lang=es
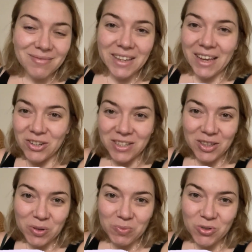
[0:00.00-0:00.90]
que lo
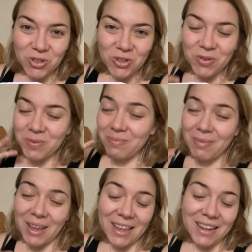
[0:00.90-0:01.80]
siento mucho.
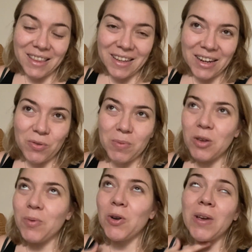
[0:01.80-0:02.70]
Mañana tendréis un
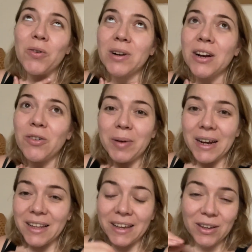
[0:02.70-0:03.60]
vídeo, me lo voy a curar hoy para
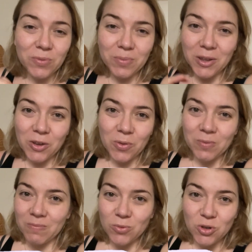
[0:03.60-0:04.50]
que tengáis un vídeo
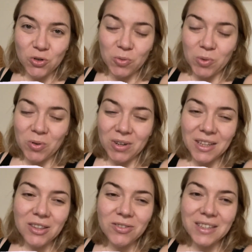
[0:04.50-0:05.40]
muy chulo y muy
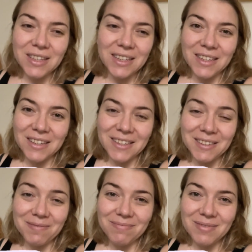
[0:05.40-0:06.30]
bonito.
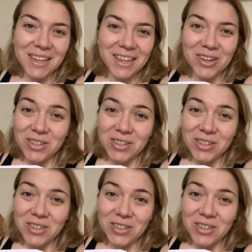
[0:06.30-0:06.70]
Y, y que lo